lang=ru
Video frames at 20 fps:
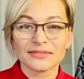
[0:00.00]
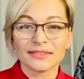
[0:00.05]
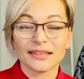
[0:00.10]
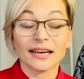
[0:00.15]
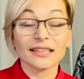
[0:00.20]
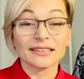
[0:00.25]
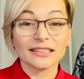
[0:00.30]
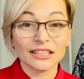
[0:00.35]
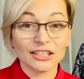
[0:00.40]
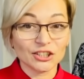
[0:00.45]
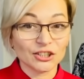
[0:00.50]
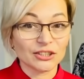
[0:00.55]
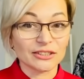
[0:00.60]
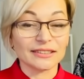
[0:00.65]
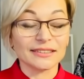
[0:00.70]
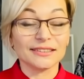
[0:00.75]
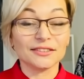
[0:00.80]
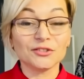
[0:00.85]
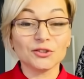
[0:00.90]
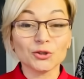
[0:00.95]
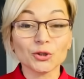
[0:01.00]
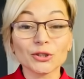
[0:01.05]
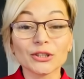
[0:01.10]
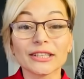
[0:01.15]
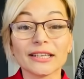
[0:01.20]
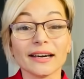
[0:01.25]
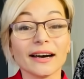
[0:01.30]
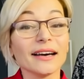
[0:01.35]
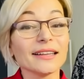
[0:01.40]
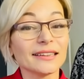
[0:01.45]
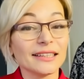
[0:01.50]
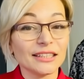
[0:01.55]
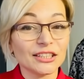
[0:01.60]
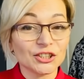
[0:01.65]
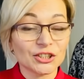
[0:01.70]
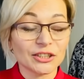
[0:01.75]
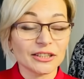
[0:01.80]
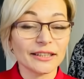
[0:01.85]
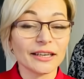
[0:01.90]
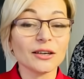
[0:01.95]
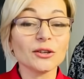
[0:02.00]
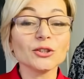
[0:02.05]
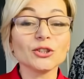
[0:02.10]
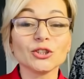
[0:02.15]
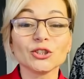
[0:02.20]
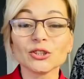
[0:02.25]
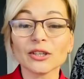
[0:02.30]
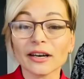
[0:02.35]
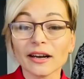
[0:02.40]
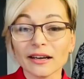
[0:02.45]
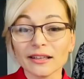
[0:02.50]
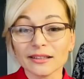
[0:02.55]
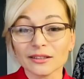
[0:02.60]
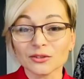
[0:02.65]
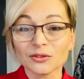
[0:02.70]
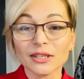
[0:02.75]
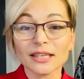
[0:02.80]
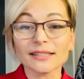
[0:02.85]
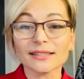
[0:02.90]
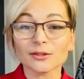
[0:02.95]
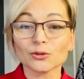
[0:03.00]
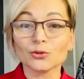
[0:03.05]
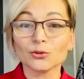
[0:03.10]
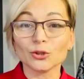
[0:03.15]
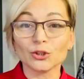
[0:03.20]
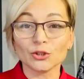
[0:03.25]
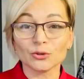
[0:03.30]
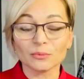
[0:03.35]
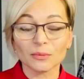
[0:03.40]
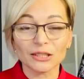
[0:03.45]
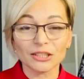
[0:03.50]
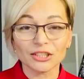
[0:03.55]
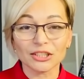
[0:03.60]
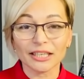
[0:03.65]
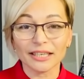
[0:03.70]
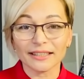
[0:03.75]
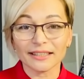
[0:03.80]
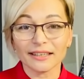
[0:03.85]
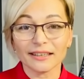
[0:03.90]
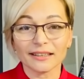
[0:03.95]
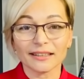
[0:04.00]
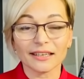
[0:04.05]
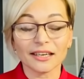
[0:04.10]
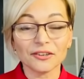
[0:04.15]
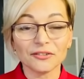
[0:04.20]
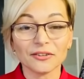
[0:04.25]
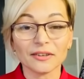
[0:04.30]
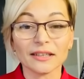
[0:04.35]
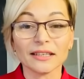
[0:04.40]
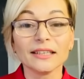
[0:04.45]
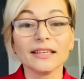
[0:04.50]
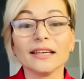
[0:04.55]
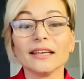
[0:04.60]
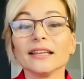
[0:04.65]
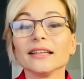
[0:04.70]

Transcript: Отлично, девчонки, отлично, я очень рада, у нас очень большая география,